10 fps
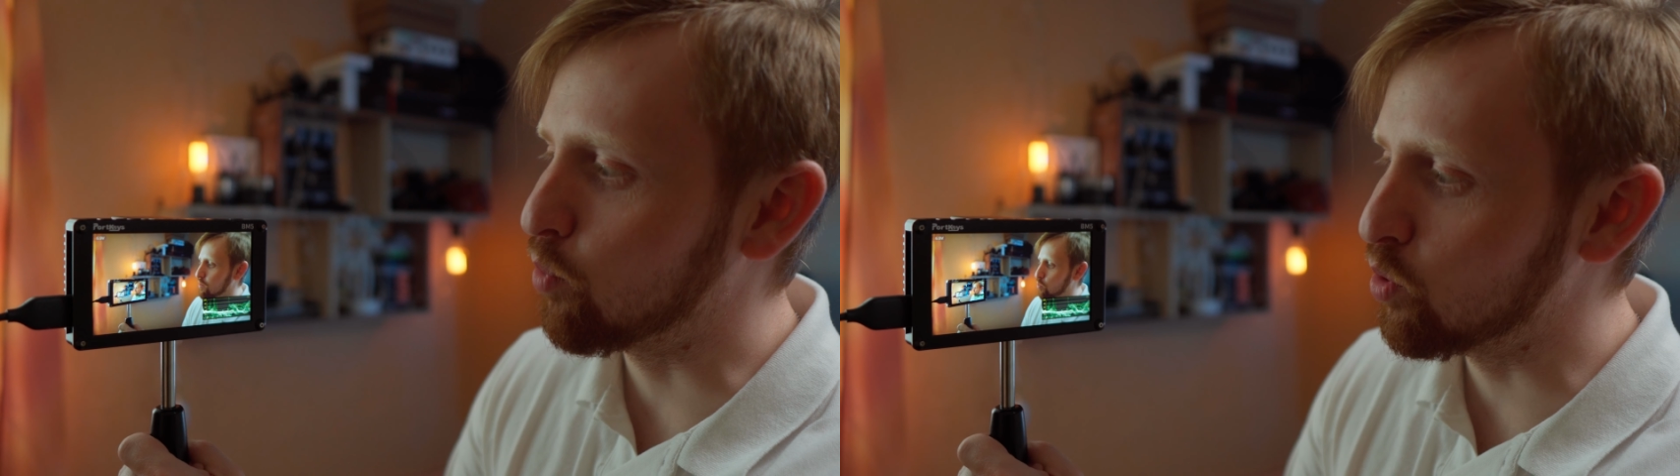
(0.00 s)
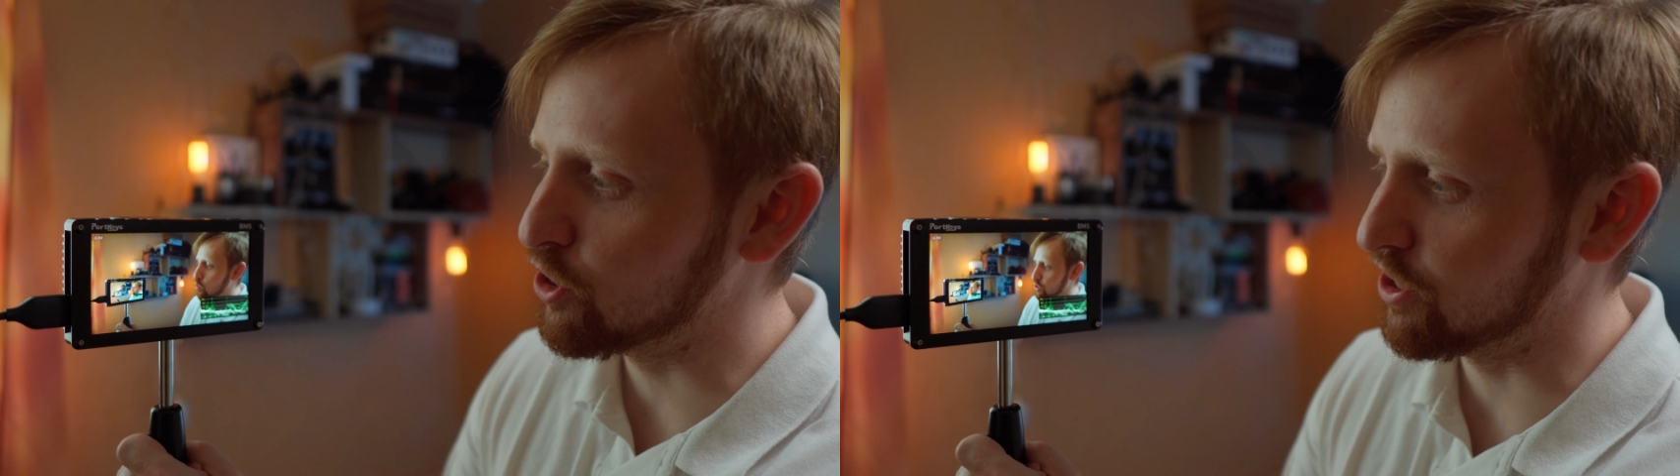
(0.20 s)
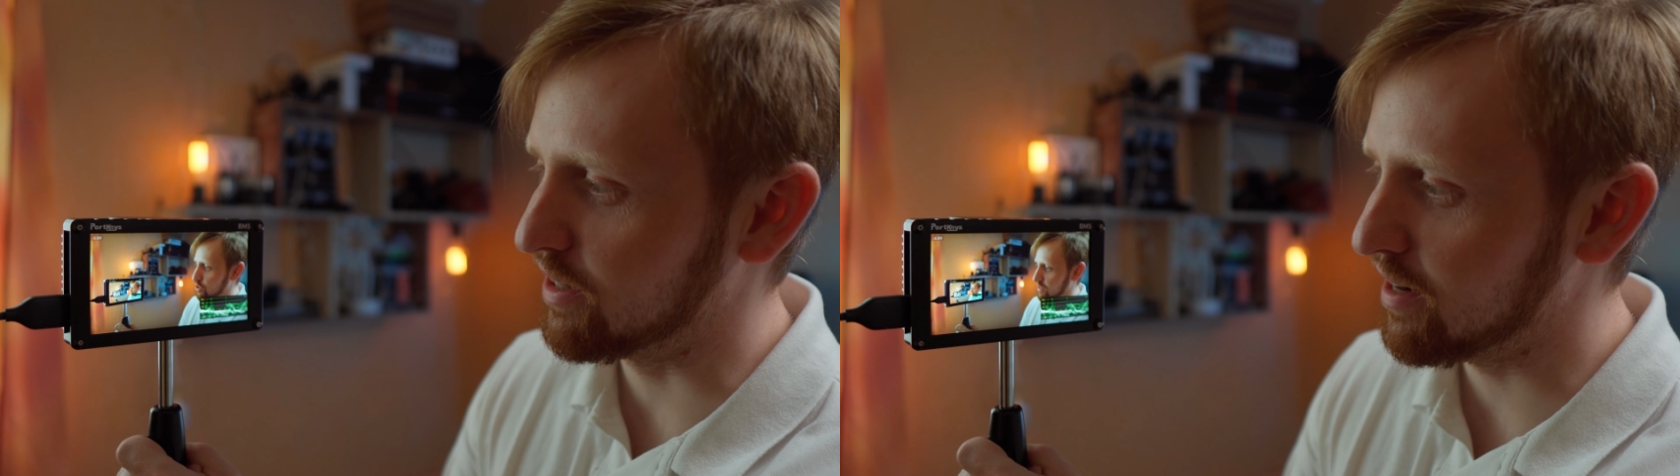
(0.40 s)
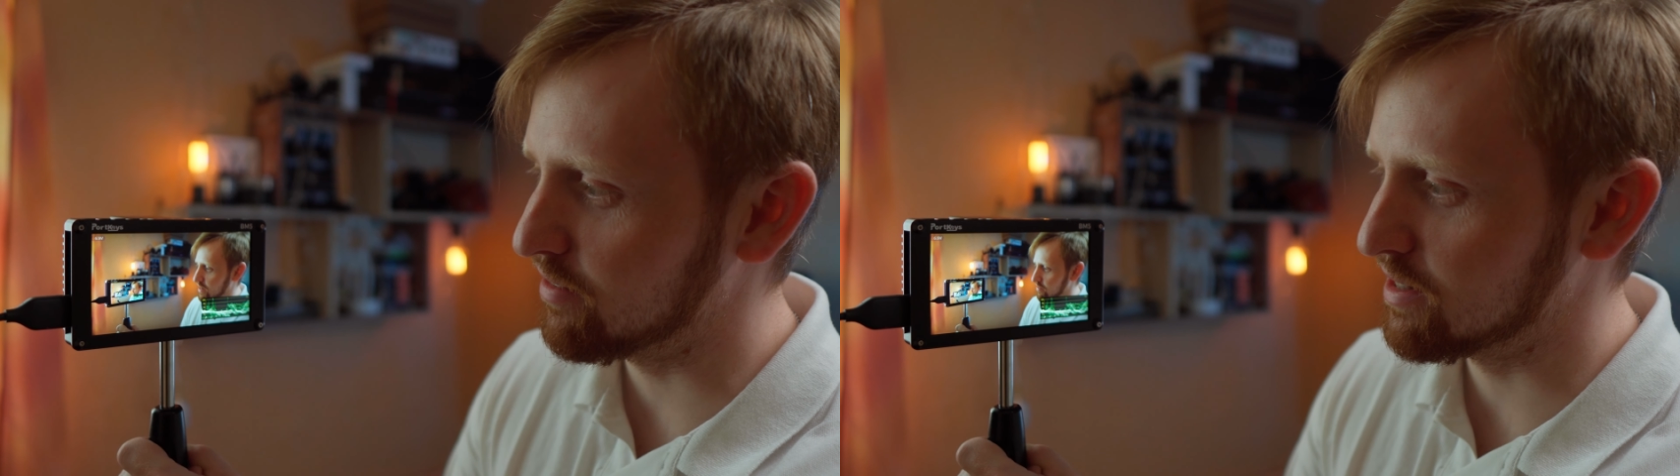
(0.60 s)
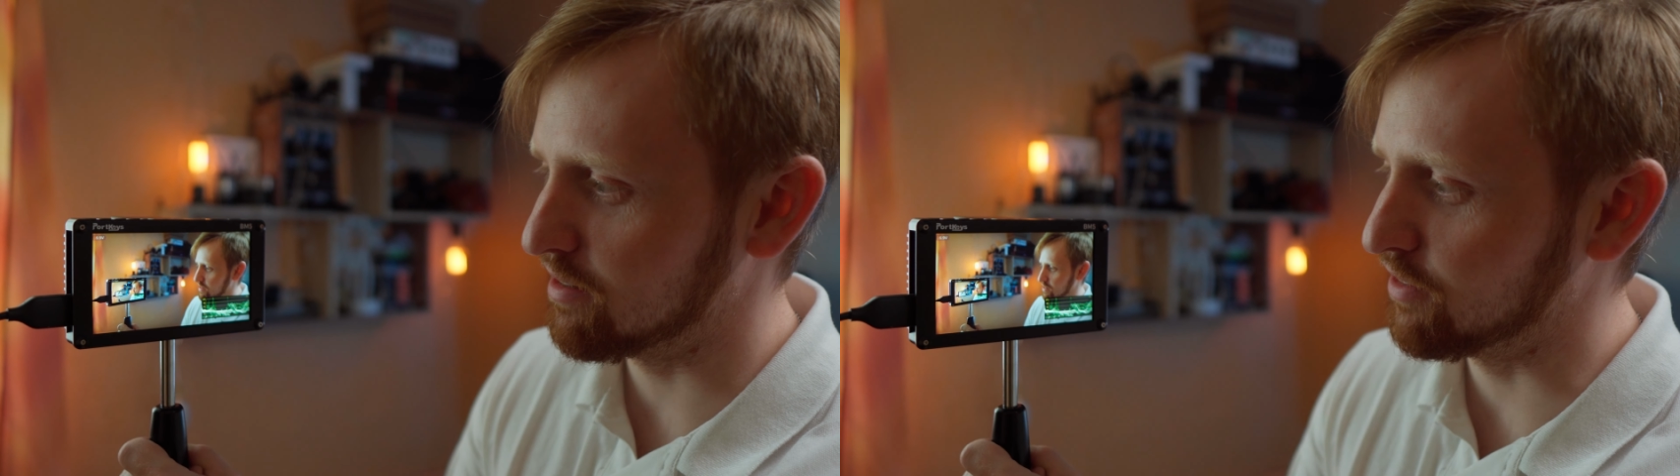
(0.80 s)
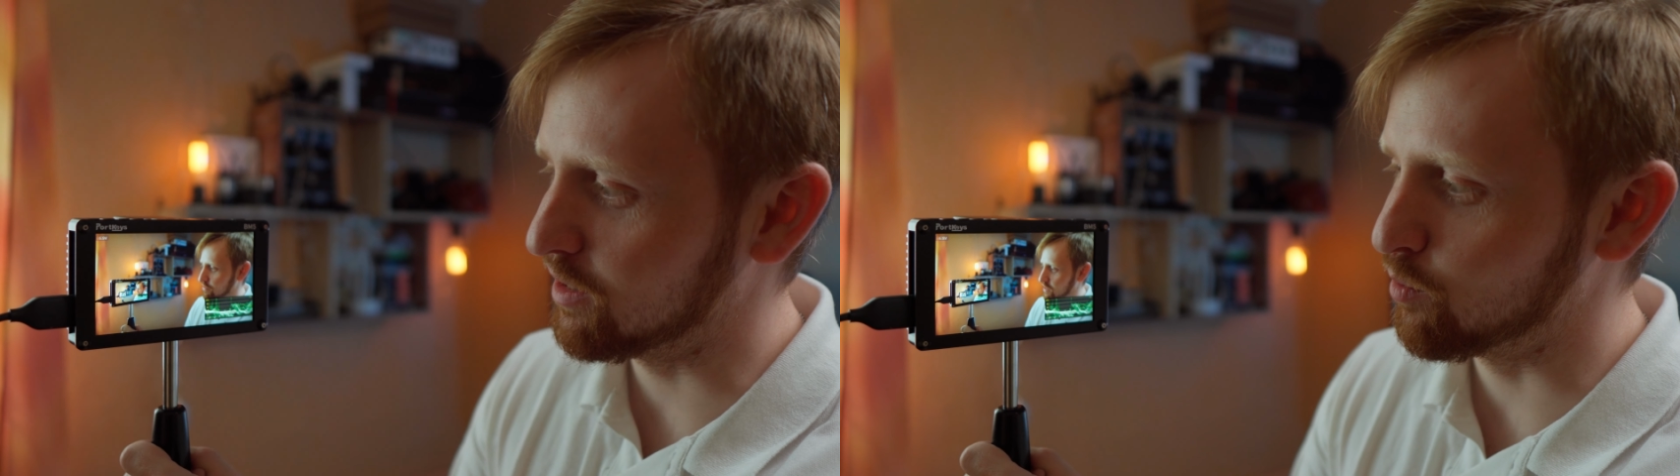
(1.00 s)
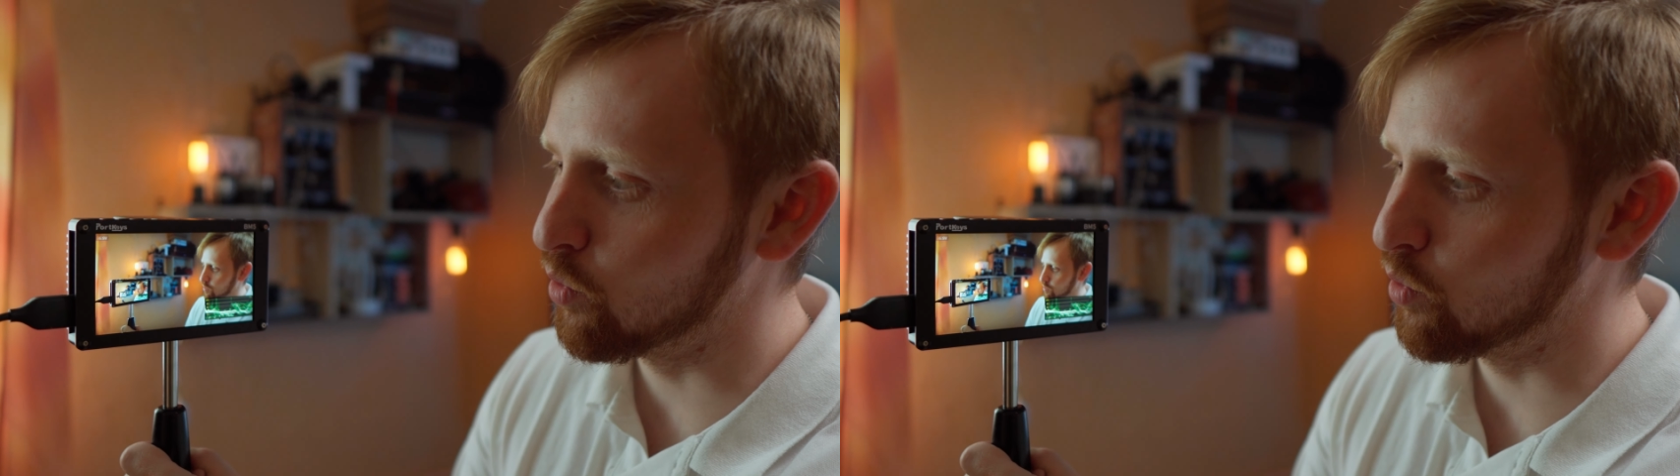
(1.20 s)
больше нравится в этом